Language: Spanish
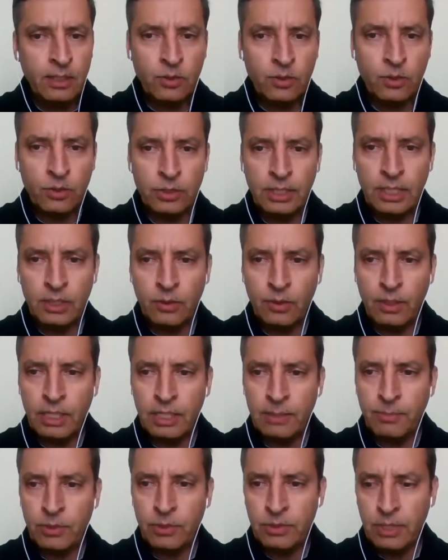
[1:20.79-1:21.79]
coordinadora
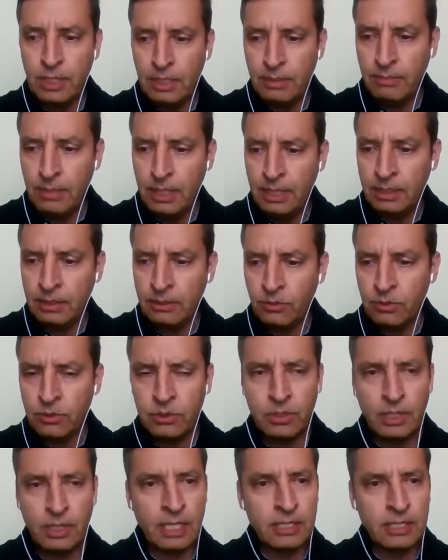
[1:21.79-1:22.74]
de procedimientos